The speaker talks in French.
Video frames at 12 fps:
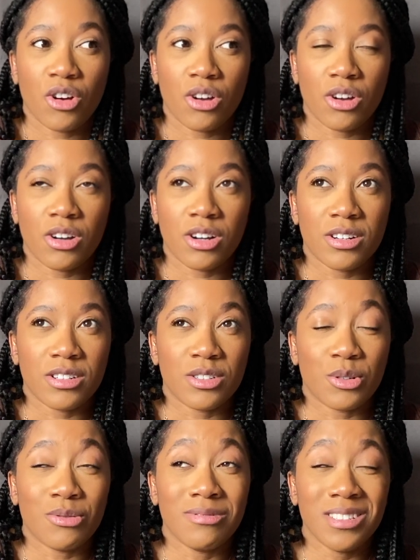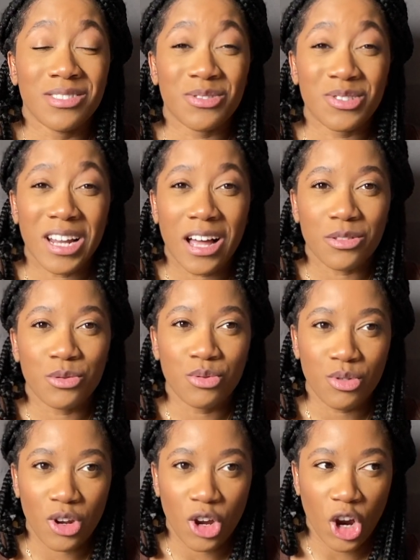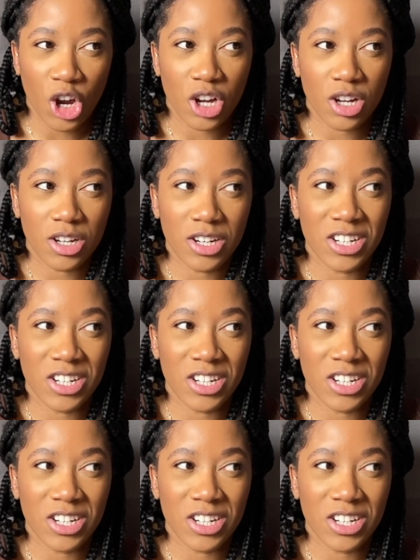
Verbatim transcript: Euh, au niveau de la douleur,